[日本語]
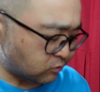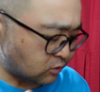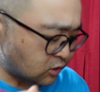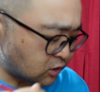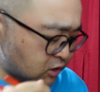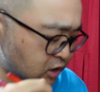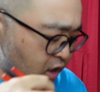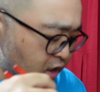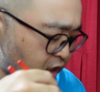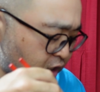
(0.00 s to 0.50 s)

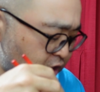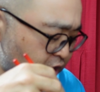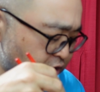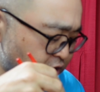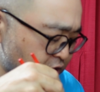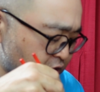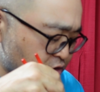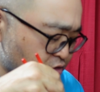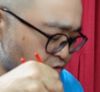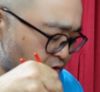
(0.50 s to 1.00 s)
左官屋
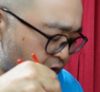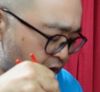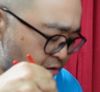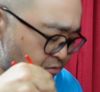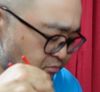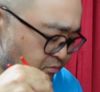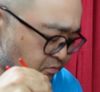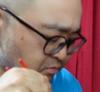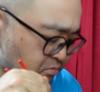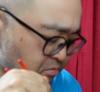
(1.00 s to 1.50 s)
さんとか
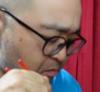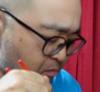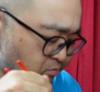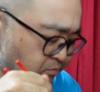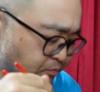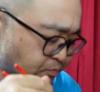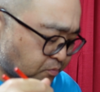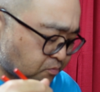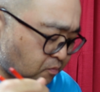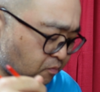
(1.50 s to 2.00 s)

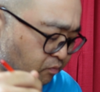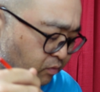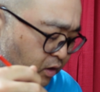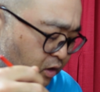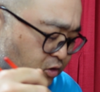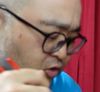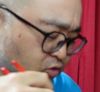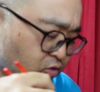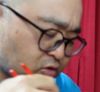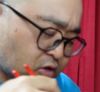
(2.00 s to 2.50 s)

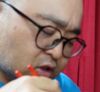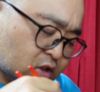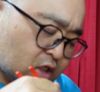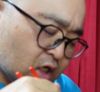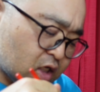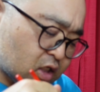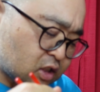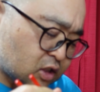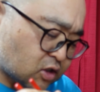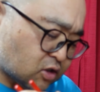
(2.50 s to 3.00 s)
そっち
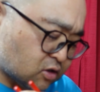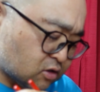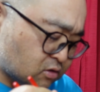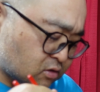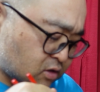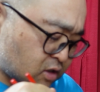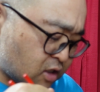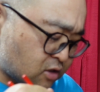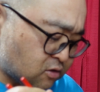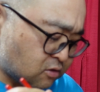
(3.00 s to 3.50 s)
系に
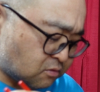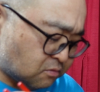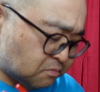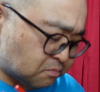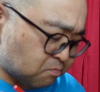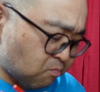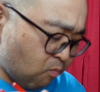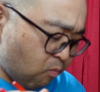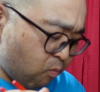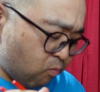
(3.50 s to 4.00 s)
進んでる
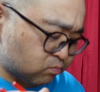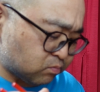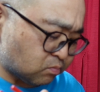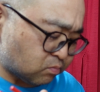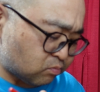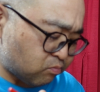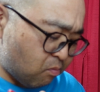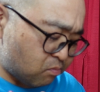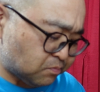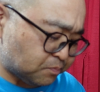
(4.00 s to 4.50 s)

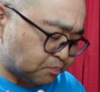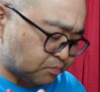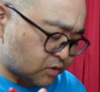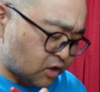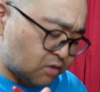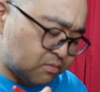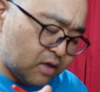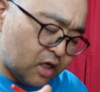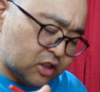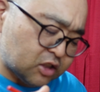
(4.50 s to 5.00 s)

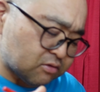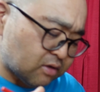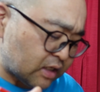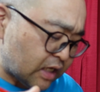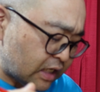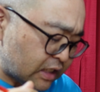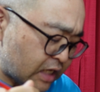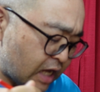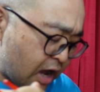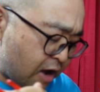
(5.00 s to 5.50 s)
イメージは
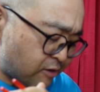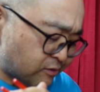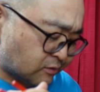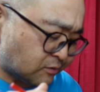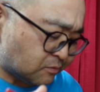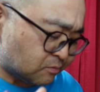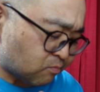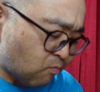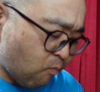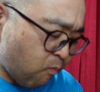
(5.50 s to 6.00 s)
ないな、
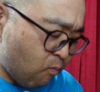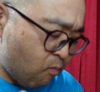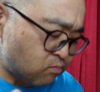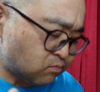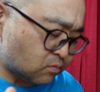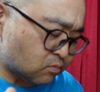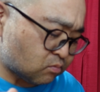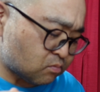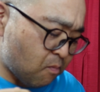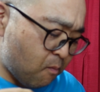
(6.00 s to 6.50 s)

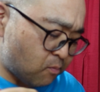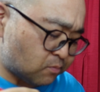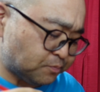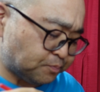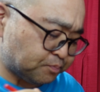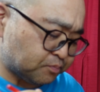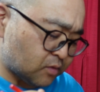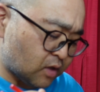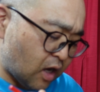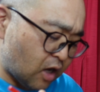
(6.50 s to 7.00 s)

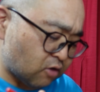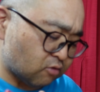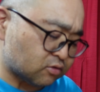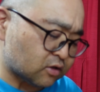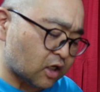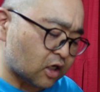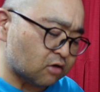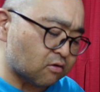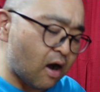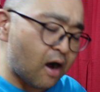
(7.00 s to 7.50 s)
あの二
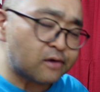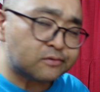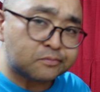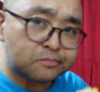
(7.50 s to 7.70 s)
人は。